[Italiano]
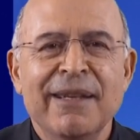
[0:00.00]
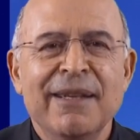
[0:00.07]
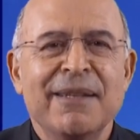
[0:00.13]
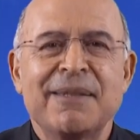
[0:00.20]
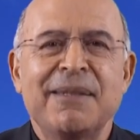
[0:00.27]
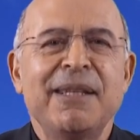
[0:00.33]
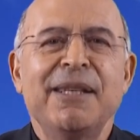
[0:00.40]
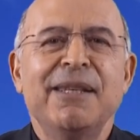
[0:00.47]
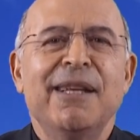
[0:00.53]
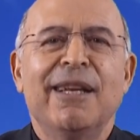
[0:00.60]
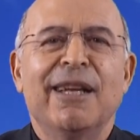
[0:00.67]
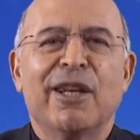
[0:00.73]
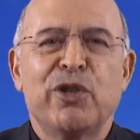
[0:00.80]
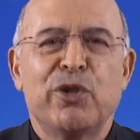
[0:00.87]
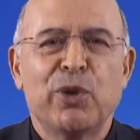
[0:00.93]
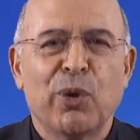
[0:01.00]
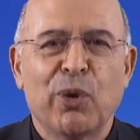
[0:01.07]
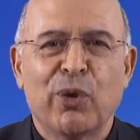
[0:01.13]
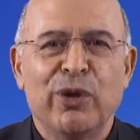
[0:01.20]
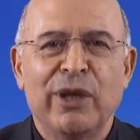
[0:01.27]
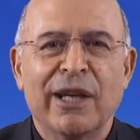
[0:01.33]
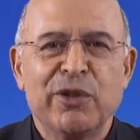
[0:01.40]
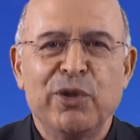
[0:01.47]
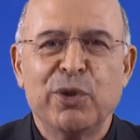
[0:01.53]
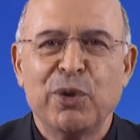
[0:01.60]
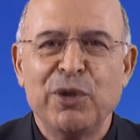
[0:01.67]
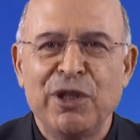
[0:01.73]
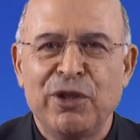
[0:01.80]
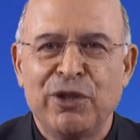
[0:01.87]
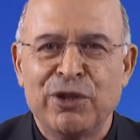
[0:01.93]
sii nella gioia,
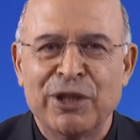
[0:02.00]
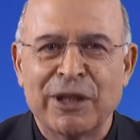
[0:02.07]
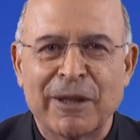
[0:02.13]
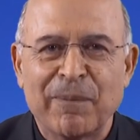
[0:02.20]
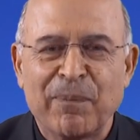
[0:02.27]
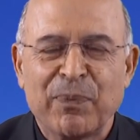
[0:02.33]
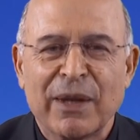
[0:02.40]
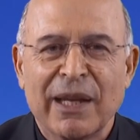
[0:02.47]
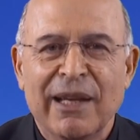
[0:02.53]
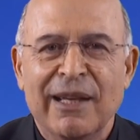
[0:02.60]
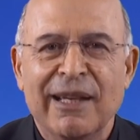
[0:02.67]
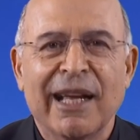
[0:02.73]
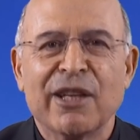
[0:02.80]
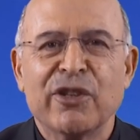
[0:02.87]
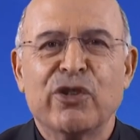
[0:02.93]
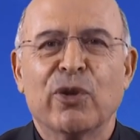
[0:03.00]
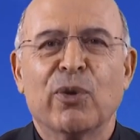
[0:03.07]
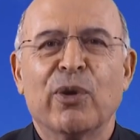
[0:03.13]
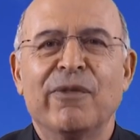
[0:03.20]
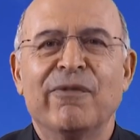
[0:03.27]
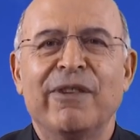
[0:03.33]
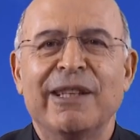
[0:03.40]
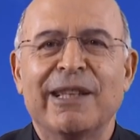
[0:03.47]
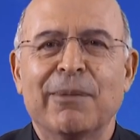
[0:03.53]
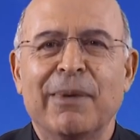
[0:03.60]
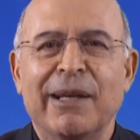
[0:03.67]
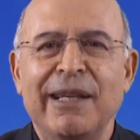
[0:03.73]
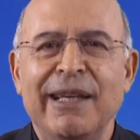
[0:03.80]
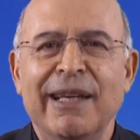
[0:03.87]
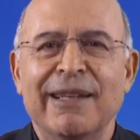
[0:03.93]
gioisci. L'angelo invita
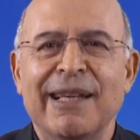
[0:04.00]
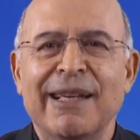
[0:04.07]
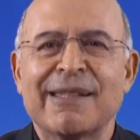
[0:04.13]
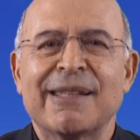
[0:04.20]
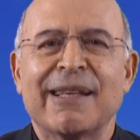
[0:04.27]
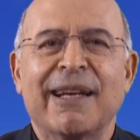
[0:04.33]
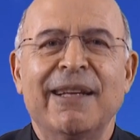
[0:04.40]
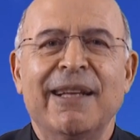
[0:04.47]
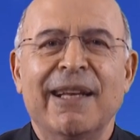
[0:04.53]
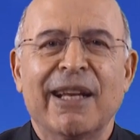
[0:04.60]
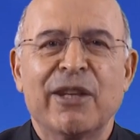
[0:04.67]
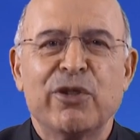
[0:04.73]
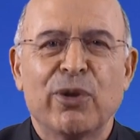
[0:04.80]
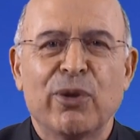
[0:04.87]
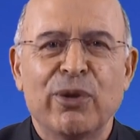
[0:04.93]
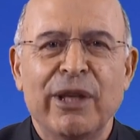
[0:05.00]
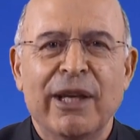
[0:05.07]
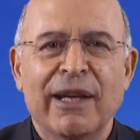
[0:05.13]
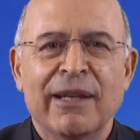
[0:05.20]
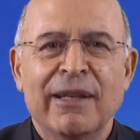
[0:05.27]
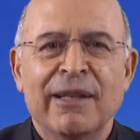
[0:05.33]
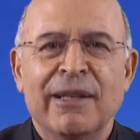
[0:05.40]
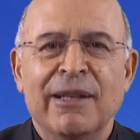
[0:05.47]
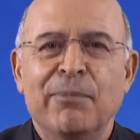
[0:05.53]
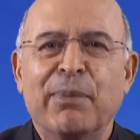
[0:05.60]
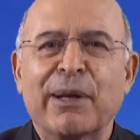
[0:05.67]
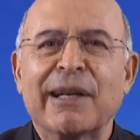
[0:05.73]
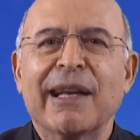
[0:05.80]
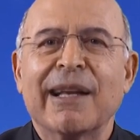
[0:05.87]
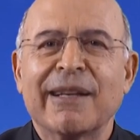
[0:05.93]
Maria ad essere nella gioia
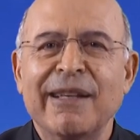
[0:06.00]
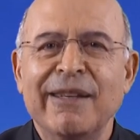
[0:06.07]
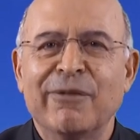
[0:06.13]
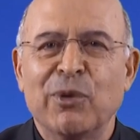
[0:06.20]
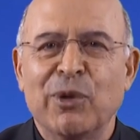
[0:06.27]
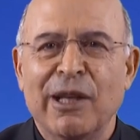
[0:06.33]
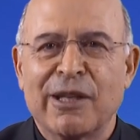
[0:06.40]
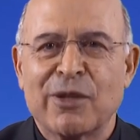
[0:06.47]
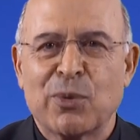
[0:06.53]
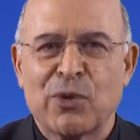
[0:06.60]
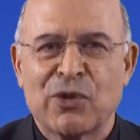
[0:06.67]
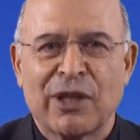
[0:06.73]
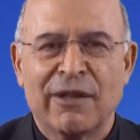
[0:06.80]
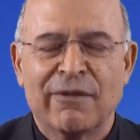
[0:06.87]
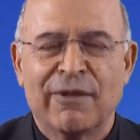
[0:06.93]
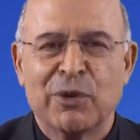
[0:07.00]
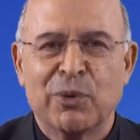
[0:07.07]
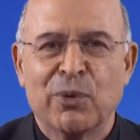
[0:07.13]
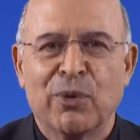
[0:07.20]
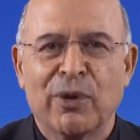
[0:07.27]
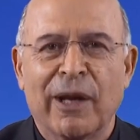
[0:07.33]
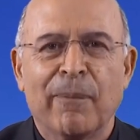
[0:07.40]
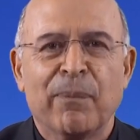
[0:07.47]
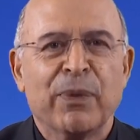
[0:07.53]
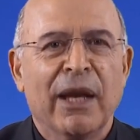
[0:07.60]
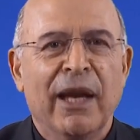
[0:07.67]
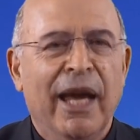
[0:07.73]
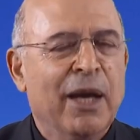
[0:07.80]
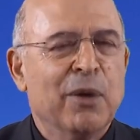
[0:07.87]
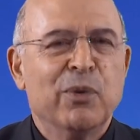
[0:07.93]
per l'arrivo del suo Salvatore.
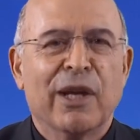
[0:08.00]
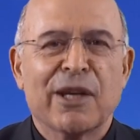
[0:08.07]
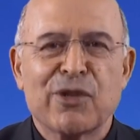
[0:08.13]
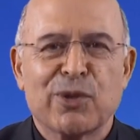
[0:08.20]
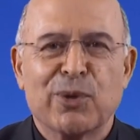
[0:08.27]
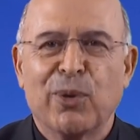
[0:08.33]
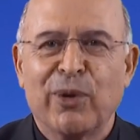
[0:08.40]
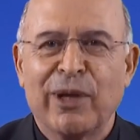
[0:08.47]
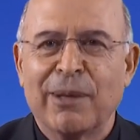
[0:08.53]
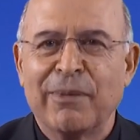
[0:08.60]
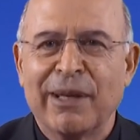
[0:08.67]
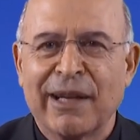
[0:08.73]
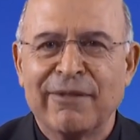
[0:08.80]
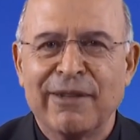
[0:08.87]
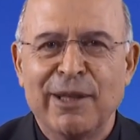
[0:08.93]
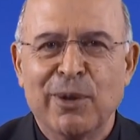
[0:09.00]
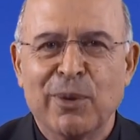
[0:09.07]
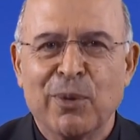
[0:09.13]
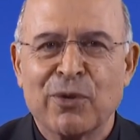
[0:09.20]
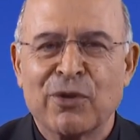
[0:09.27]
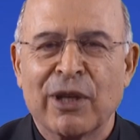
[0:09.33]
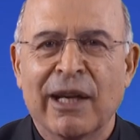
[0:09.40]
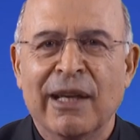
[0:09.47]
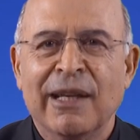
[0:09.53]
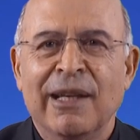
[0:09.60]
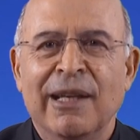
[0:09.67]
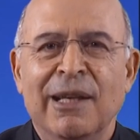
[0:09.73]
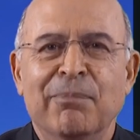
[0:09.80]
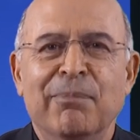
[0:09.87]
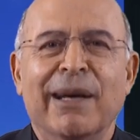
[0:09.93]
È una storia meravigliosa.
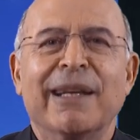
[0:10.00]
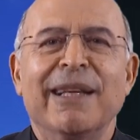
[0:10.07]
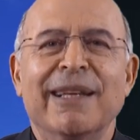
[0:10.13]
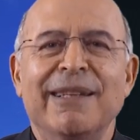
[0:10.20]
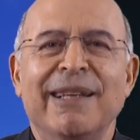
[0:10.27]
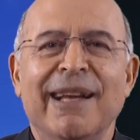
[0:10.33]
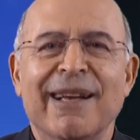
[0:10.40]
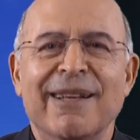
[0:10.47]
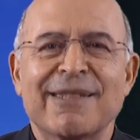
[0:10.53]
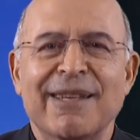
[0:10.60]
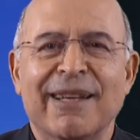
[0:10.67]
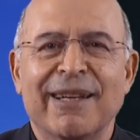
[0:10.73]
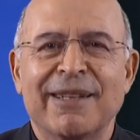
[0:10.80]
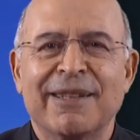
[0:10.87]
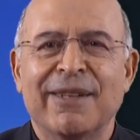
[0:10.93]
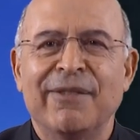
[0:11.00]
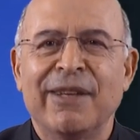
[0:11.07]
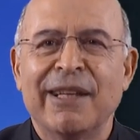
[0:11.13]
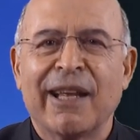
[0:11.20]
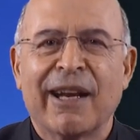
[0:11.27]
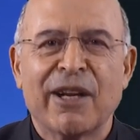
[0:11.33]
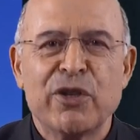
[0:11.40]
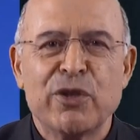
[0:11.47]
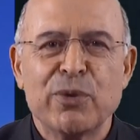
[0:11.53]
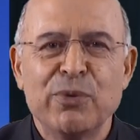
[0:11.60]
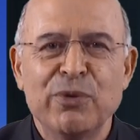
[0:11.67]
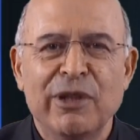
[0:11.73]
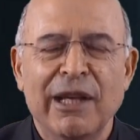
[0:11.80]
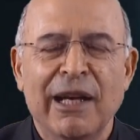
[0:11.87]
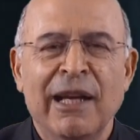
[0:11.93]
Maria di Nazareth viene
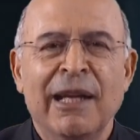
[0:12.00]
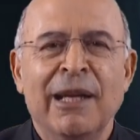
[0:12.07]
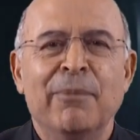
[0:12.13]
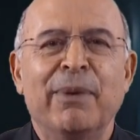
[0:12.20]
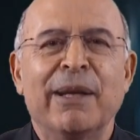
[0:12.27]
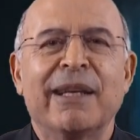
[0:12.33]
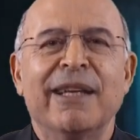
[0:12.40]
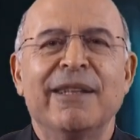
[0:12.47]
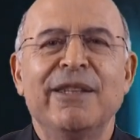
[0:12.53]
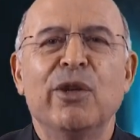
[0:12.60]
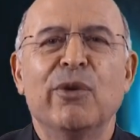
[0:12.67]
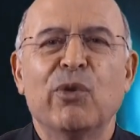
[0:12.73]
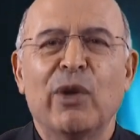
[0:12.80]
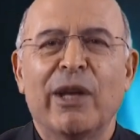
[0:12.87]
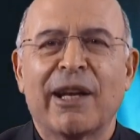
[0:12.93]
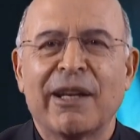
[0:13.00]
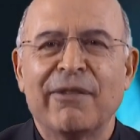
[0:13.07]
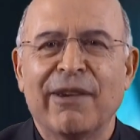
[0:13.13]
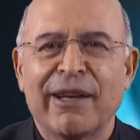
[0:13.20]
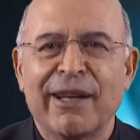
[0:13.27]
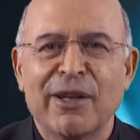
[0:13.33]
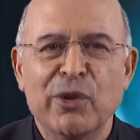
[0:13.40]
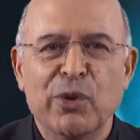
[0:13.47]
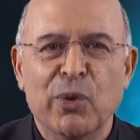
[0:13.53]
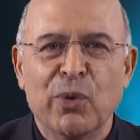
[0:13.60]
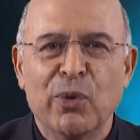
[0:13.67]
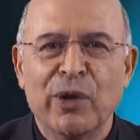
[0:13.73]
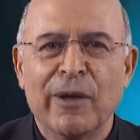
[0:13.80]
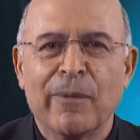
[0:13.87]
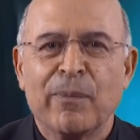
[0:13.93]
raggiunta perché Dio vuole arrivare a
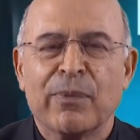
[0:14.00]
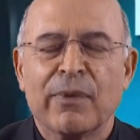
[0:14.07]
noi,